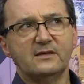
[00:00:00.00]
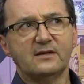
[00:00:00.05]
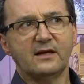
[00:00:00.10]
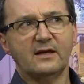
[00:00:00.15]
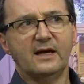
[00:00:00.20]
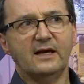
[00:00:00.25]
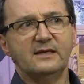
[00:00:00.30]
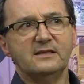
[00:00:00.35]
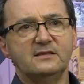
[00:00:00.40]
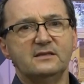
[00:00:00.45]

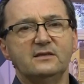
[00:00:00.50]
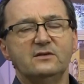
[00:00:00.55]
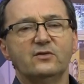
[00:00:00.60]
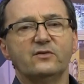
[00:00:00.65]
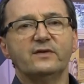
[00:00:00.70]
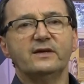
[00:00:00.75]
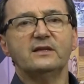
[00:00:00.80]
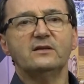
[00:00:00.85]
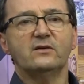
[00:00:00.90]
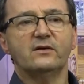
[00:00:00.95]
R$
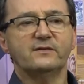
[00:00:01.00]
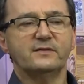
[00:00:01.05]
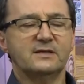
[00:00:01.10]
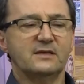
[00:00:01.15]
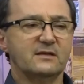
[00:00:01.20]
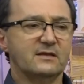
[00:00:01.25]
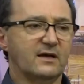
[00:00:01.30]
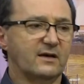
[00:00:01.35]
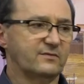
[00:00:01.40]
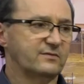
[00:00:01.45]

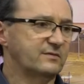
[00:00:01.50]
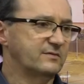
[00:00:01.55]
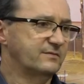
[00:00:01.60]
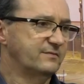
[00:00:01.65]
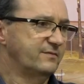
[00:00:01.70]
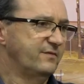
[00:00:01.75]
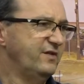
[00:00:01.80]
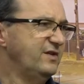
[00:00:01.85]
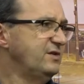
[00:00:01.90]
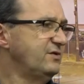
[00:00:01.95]

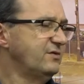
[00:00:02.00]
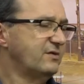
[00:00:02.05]
21